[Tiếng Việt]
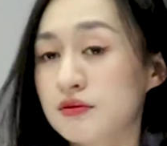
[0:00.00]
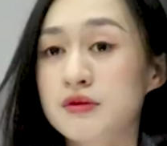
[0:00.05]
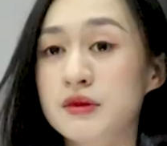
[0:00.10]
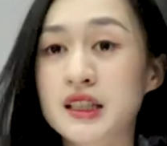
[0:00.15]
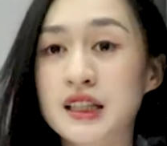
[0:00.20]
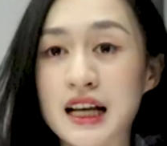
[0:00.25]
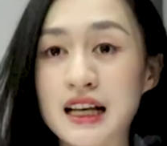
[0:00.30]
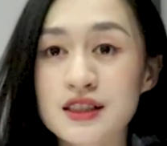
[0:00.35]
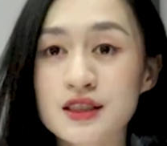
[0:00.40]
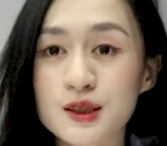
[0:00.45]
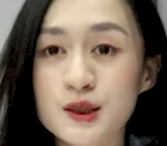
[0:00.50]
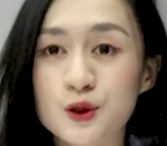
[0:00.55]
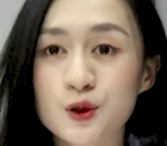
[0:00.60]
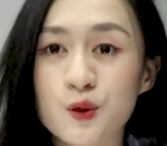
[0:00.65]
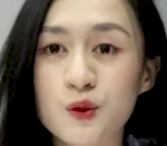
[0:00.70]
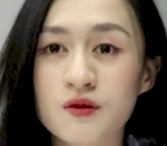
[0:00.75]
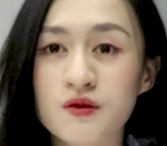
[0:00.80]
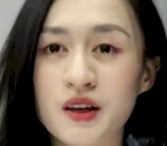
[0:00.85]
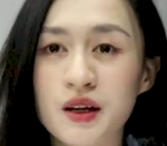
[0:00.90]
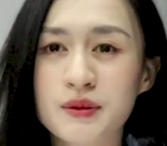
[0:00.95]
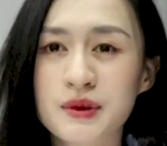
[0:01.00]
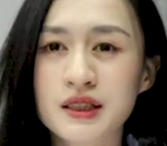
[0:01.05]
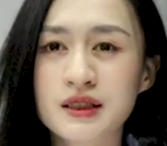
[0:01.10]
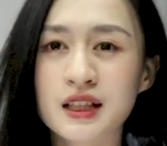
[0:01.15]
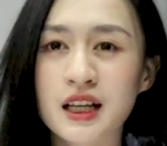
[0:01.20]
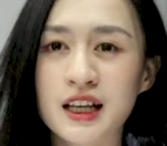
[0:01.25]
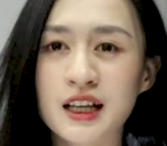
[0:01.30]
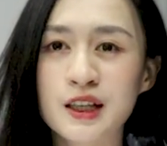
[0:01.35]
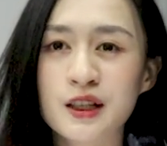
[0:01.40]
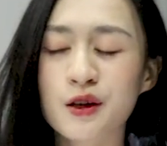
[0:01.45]
Mình đã sử dụng và mình
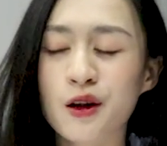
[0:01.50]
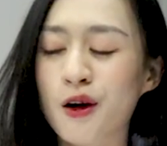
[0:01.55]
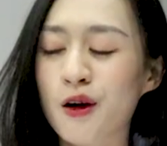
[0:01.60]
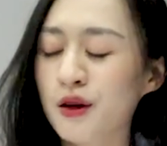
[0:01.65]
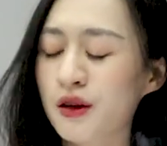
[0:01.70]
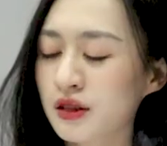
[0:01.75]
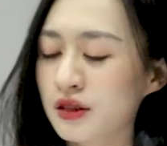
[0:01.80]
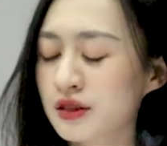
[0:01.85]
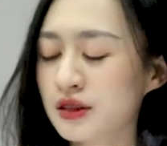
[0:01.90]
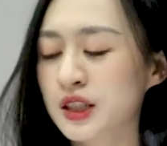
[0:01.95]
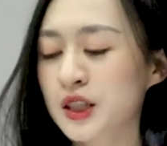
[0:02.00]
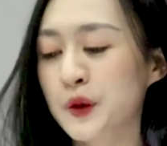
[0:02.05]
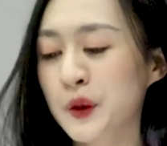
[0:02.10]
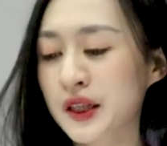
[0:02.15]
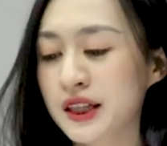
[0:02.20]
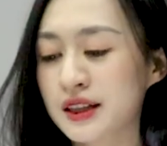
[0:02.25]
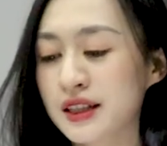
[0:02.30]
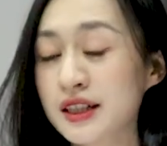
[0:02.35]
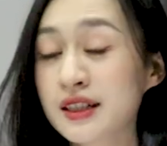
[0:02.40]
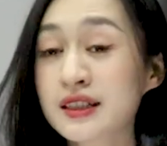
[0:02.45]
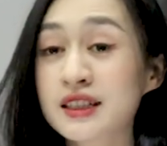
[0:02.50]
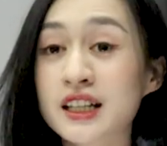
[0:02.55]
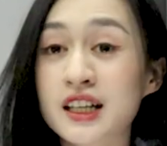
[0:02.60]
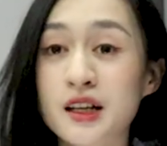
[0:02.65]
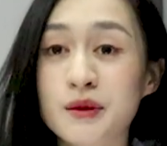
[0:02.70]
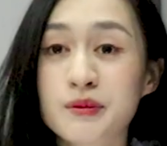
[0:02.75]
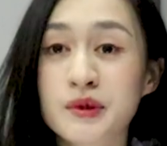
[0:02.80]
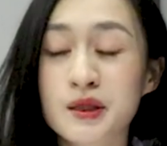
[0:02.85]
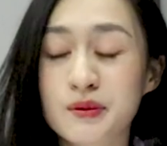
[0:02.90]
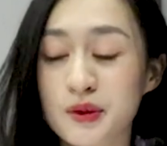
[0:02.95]
thấy nó cực kỳ uy tín nên
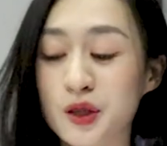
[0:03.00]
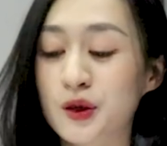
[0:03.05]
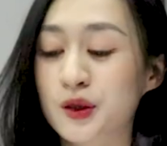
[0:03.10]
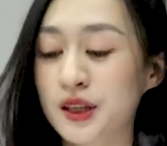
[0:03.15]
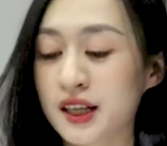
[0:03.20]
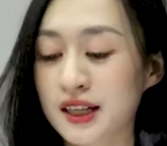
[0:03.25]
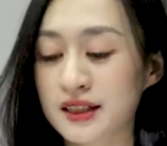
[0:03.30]
là mình mới có